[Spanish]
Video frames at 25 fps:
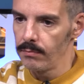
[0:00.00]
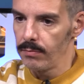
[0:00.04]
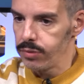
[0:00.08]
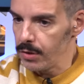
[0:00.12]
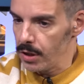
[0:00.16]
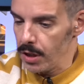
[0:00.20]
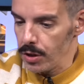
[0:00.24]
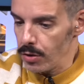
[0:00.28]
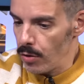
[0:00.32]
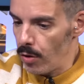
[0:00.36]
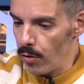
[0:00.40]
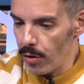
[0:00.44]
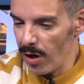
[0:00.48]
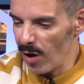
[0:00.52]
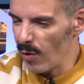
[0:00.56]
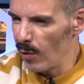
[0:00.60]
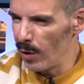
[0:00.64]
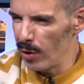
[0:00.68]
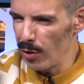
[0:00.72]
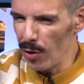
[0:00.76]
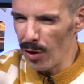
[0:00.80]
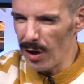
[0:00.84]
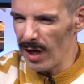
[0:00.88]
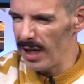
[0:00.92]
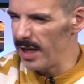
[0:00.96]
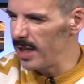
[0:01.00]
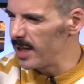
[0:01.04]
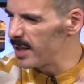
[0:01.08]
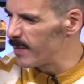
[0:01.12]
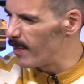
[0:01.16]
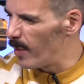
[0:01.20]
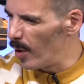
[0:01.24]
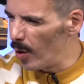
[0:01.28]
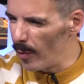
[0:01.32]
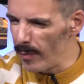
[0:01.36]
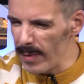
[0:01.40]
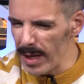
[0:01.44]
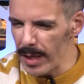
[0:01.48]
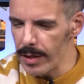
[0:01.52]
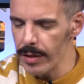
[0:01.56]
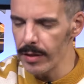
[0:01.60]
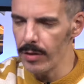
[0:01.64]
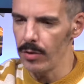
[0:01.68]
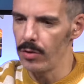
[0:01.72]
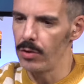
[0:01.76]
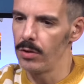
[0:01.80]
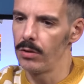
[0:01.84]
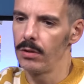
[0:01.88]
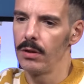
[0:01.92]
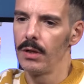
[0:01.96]
pues eso, lo recuerdo gris,
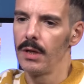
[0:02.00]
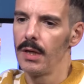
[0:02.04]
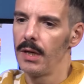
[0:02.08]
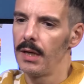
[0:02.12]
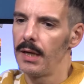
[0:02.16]
plomizo,